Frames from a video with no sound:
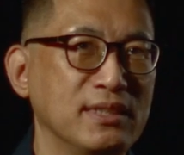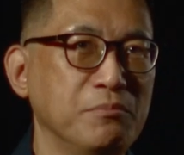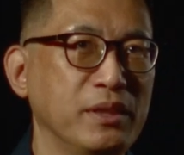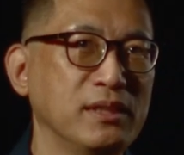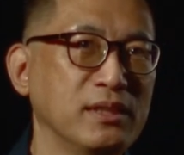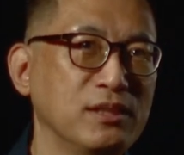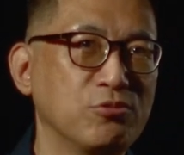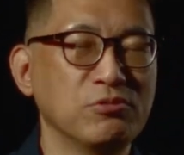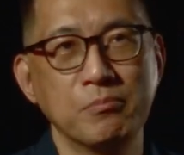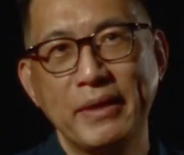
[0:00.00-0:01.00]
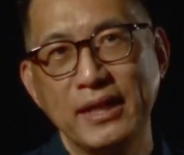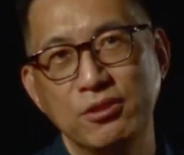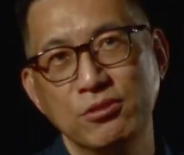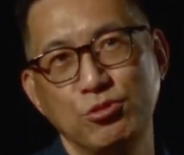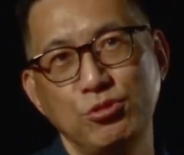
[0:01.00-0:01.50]
个新媒体艺术的脉
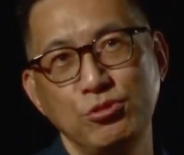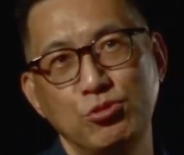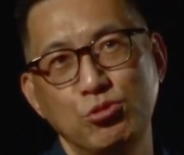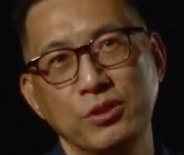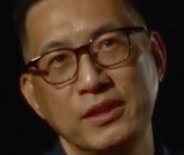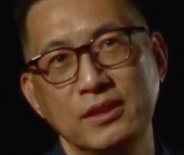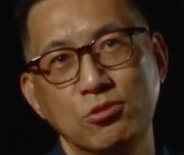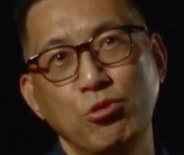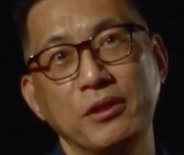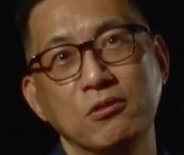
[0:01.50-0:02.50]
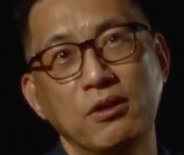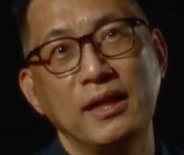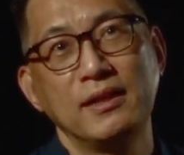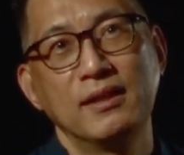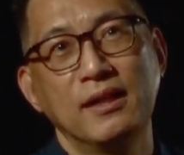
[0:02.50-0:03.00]
动去做一个对话
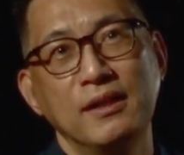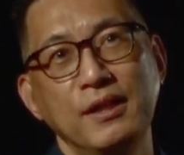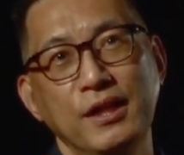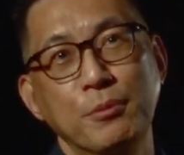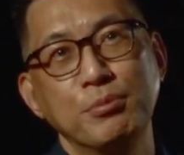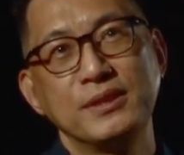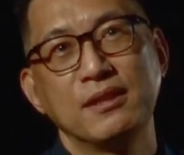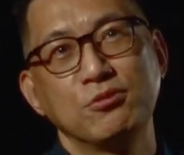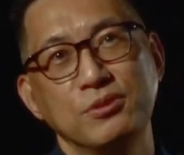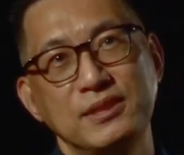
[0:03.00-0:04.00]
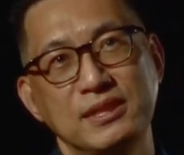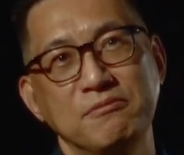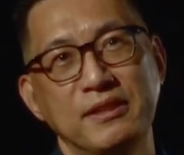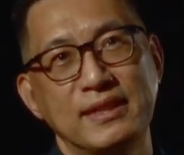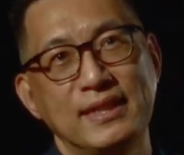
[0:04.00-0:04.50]
啊，而不像说西
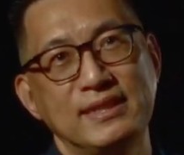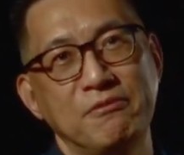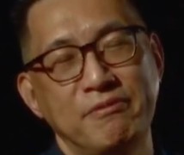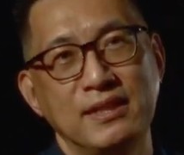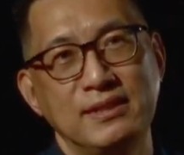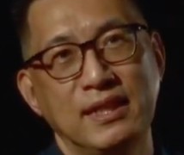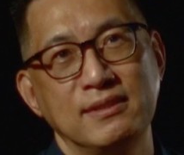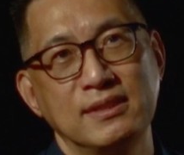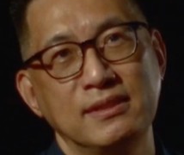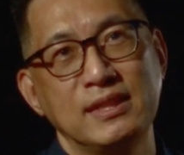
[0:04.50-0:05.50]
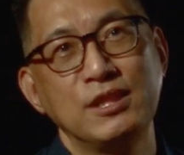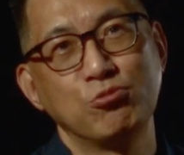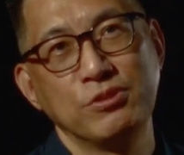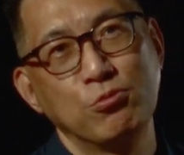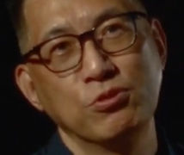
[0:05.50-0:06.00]
方它在发展这个艺
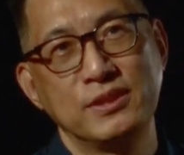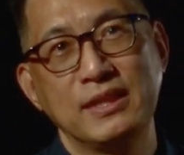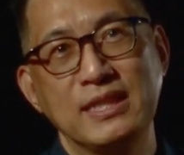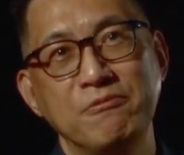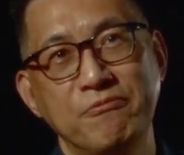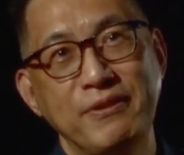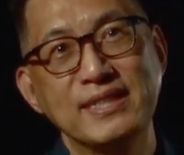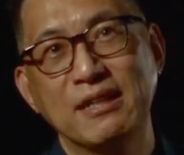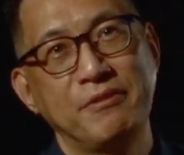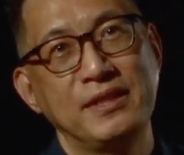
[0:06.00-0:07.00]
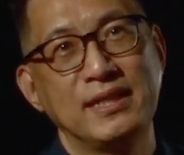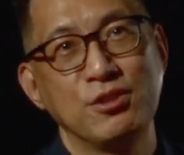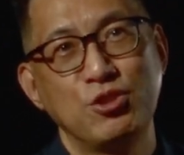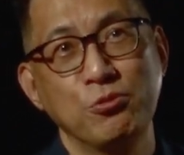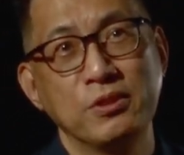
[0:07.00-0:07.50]
术的过程已经非常非常
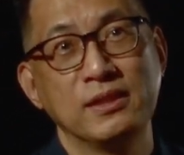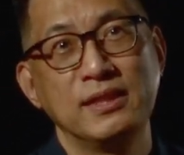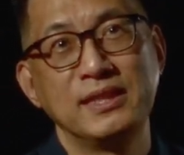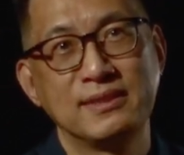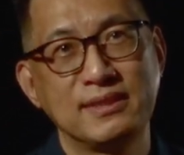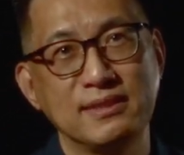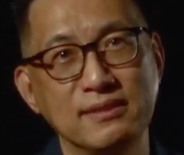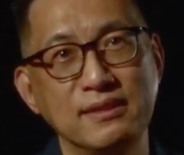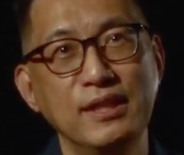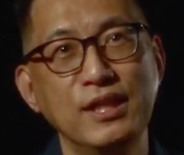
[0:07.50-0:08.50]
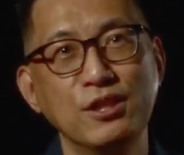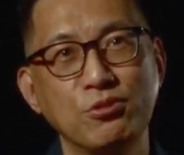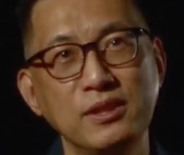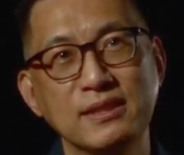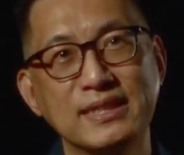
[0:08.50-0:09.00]
久远的历史了，
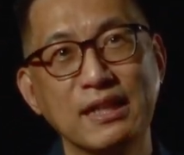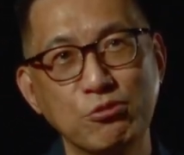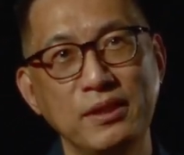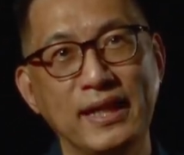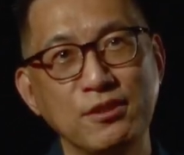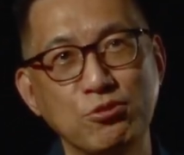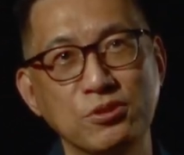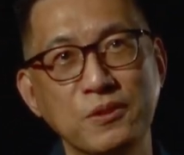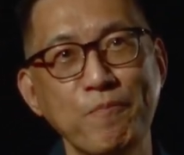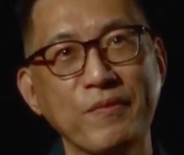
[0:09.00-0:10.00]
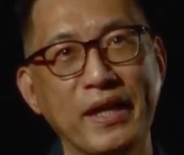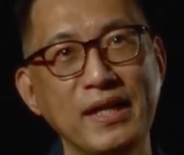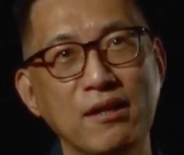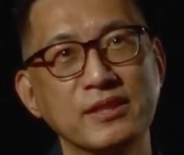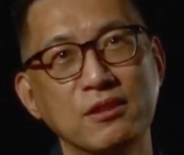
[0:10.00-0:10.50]
所以相对来说，哎，
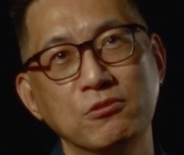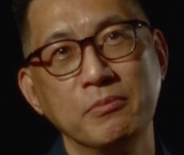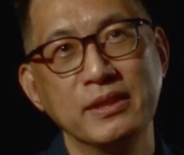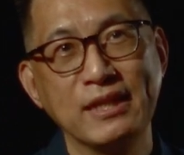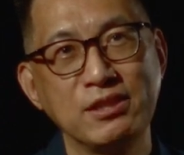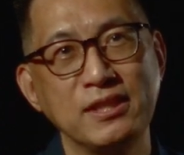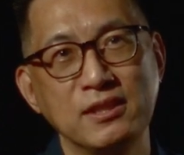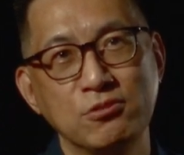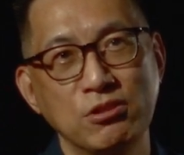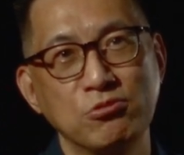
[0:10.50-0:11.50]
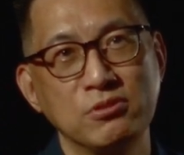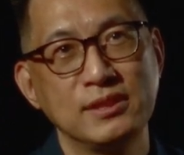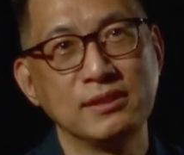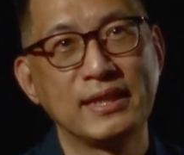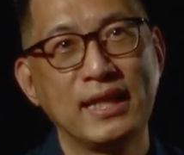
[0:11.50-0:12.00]
好像我们年轻的创作
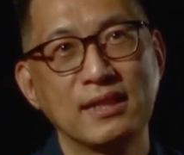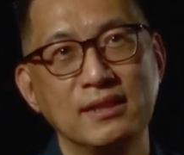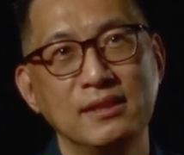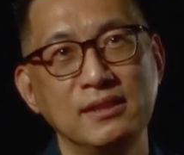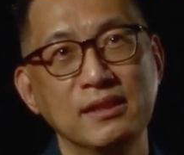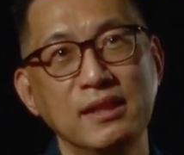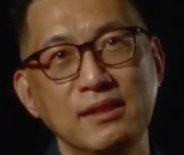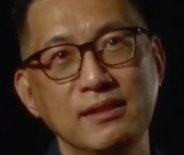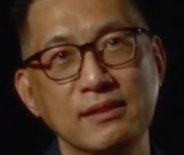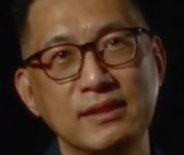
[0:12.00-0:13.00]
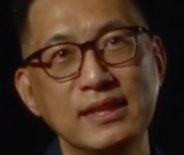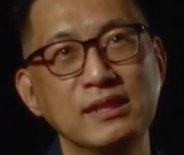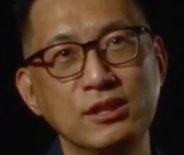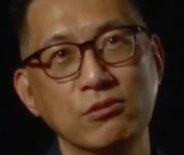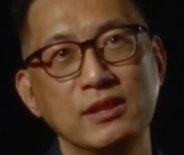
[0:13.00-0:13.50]
者他可以呃更
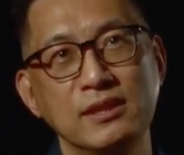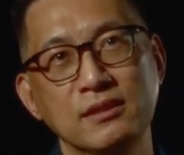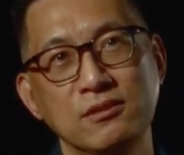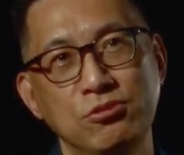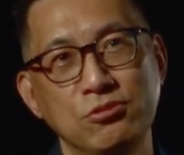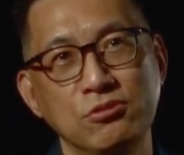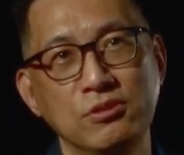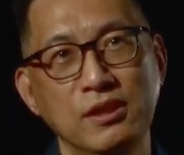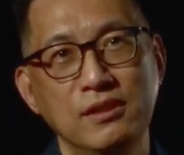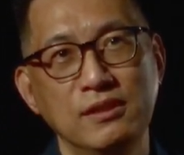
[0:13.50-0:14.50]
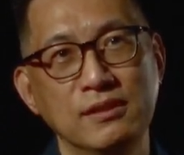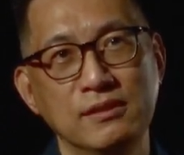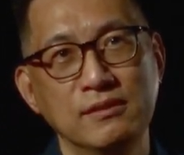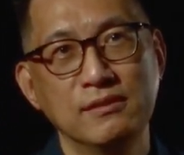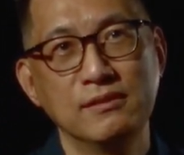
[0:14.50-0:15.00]
容易的去
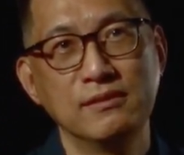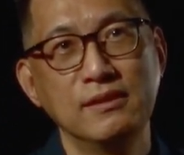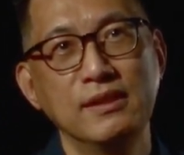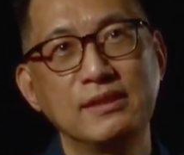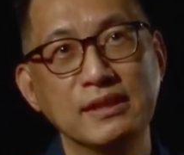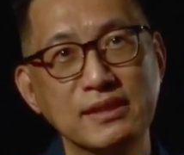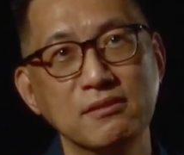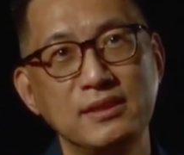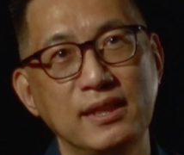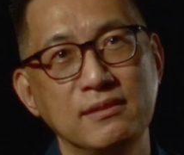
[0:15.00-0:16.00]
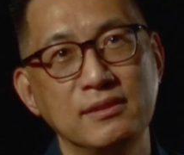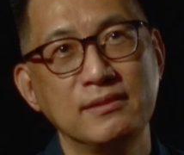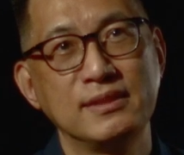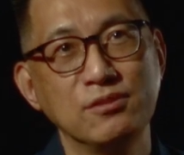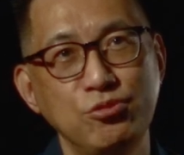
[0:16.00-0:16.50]
呃得到这样的
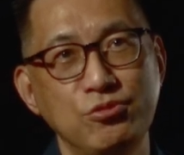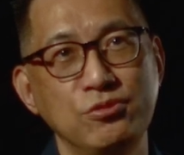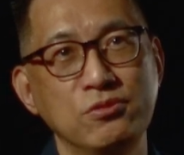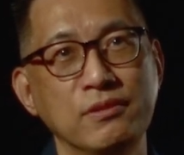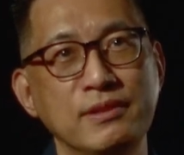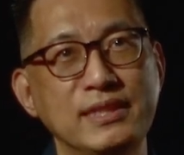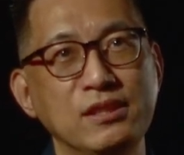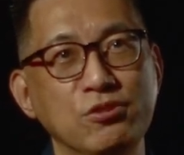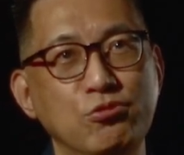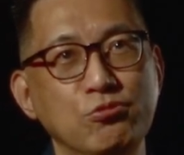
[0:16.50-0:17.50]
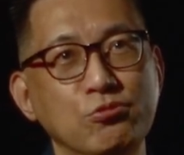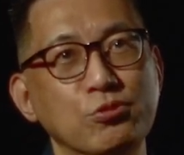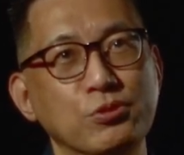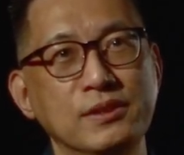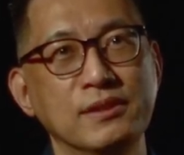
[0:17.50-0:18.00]
资讯、技术，
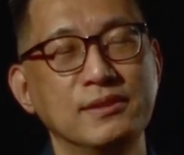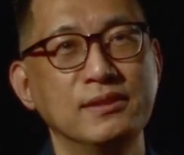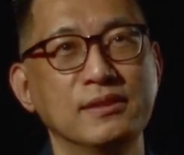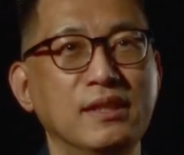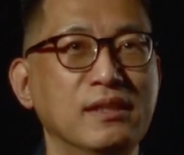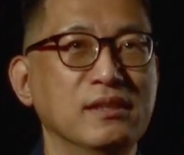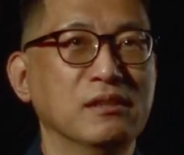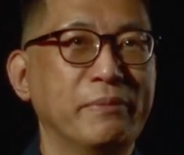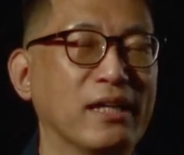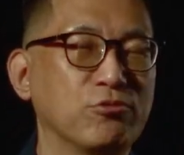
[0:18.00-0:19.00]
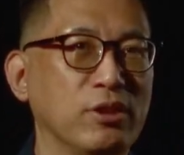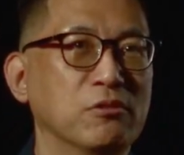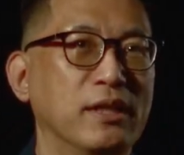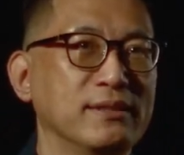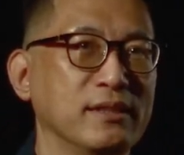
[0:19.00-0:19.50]
或者是呃把它转
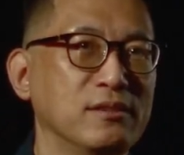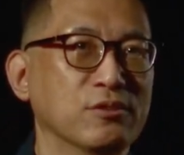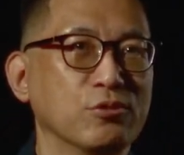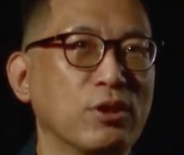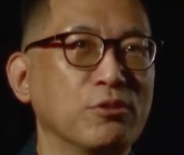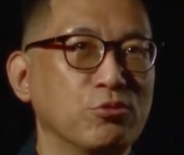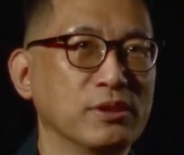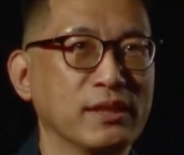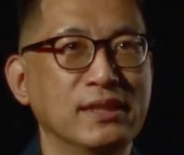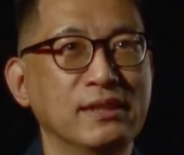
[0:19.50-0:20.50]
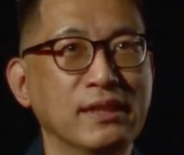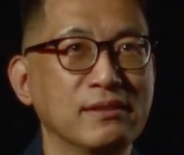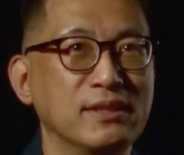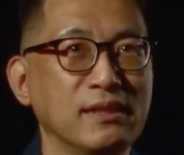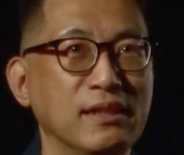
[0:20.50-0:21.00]
化成一种创作的可能
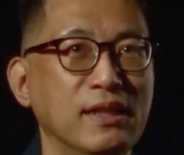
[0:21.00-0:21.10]
性。